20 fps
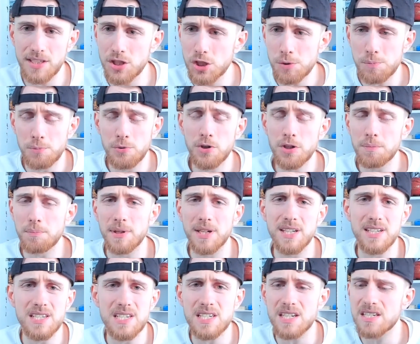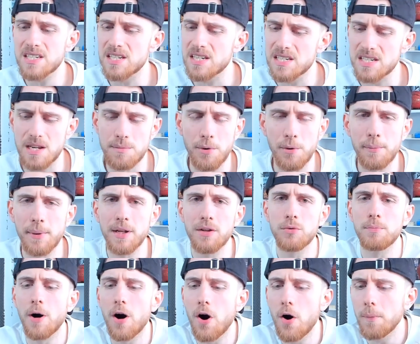Die spüre ich bei den Sixers im Moment
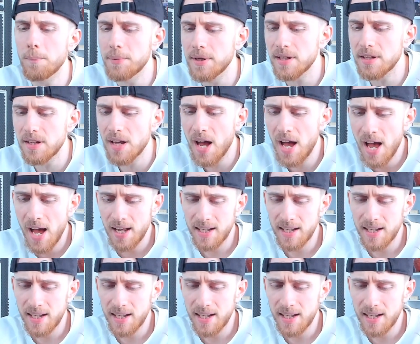überhaupt nicht.